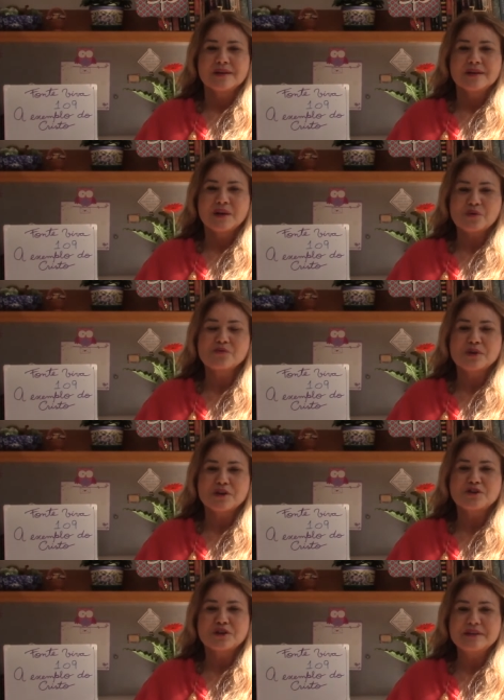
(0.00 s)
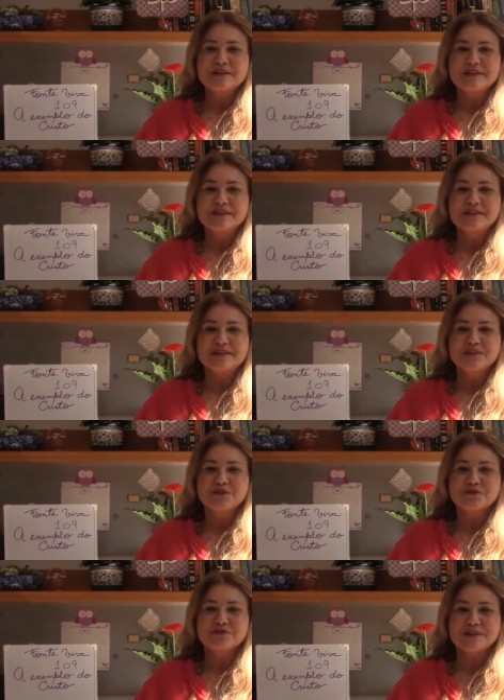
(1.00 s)
É com grande alegria que
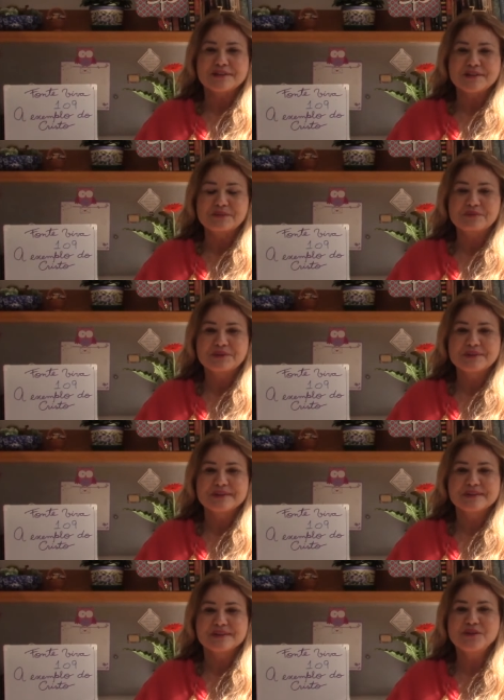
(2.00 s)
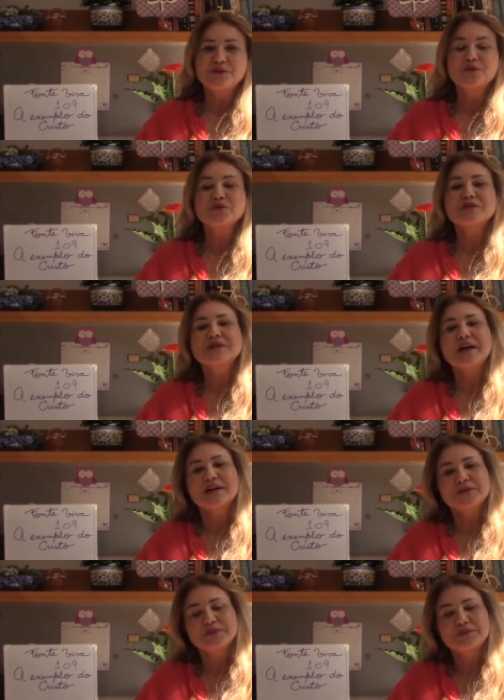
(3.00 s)
isso fazemos e
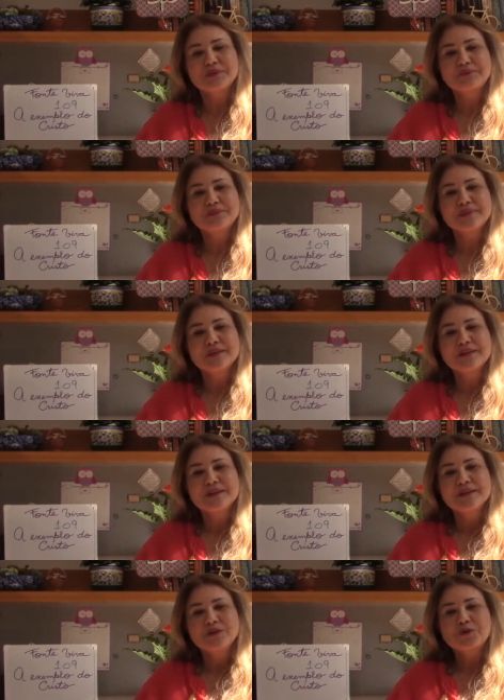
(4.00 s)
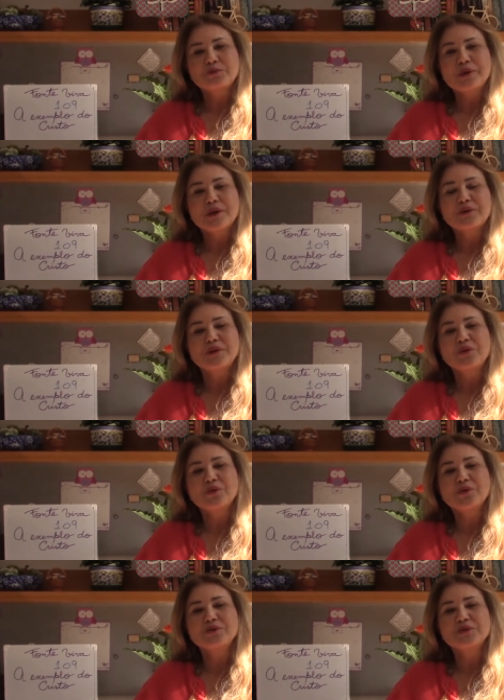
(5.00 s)
entusiasmo. Espero que
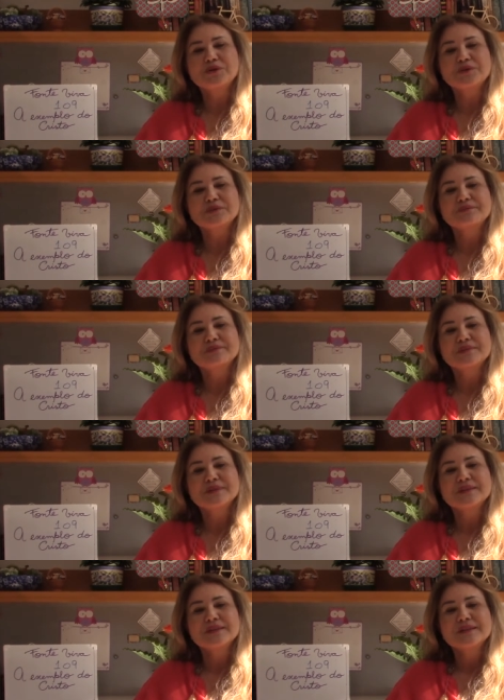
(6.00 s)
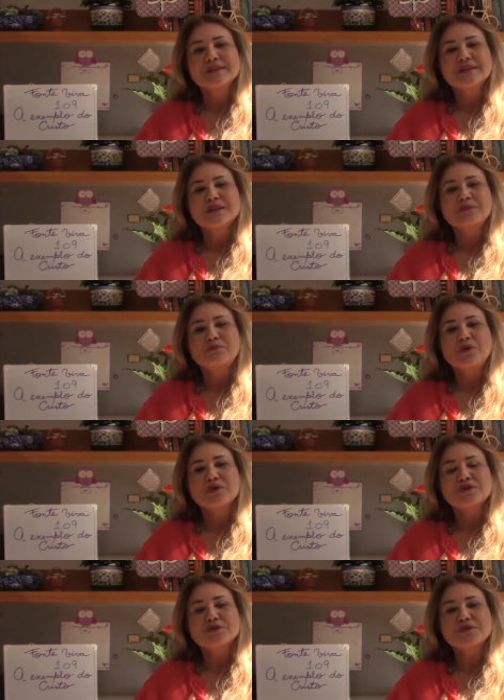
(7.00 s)
todos
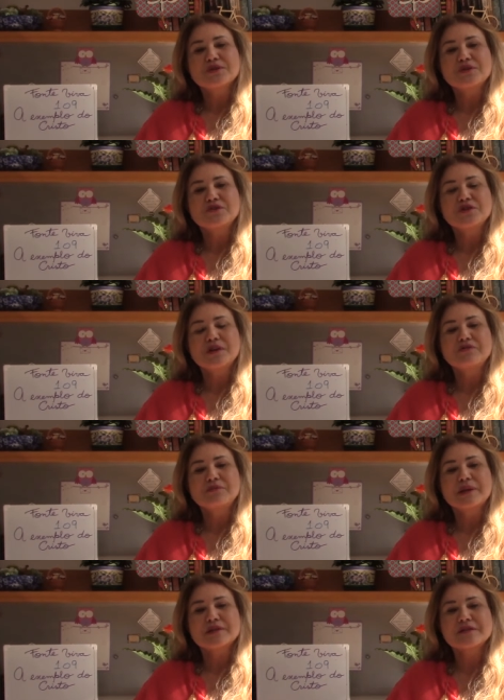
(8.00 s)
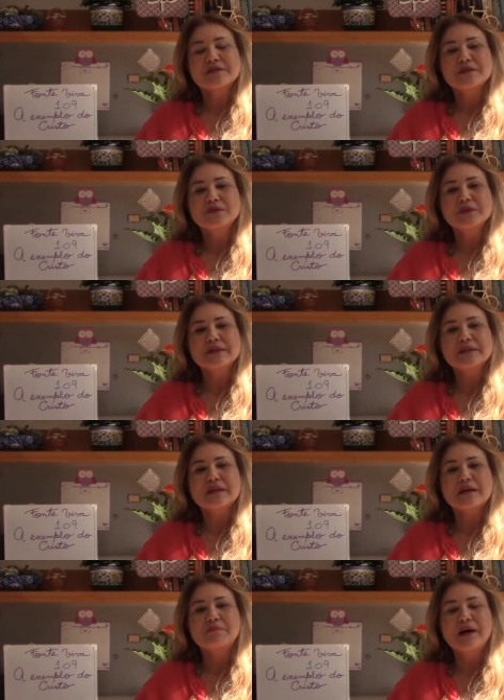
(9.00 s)
possam sentir a vibração nesse
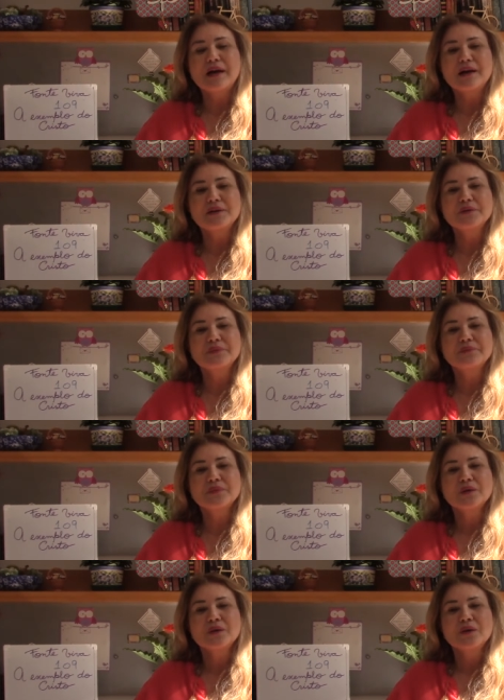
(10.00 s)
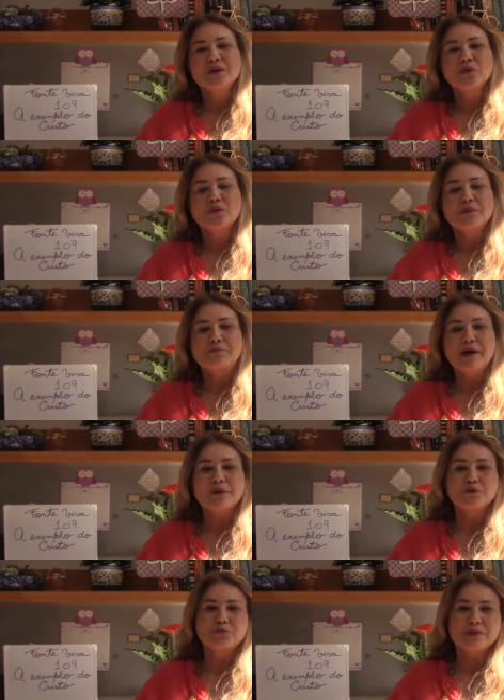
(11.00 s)
trabalho, o
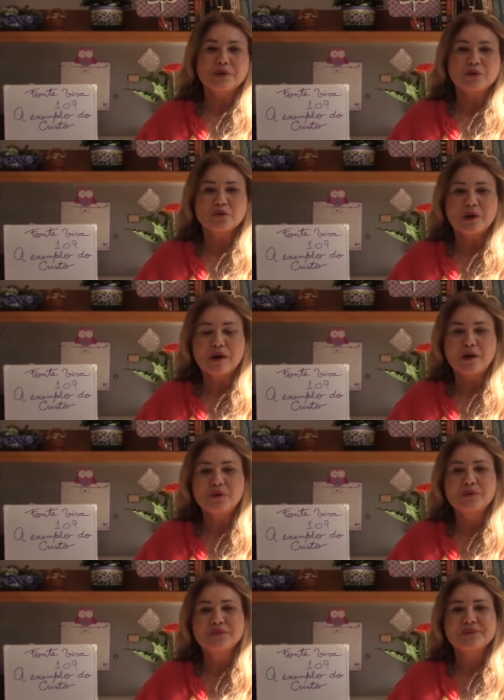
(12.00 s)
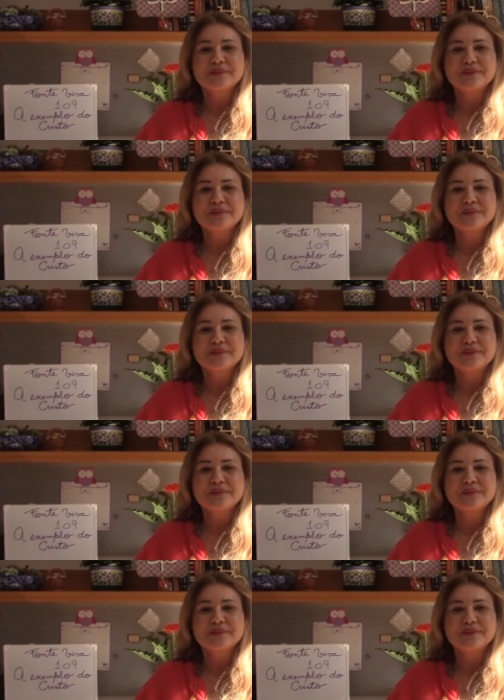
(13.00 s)
amparo espiritual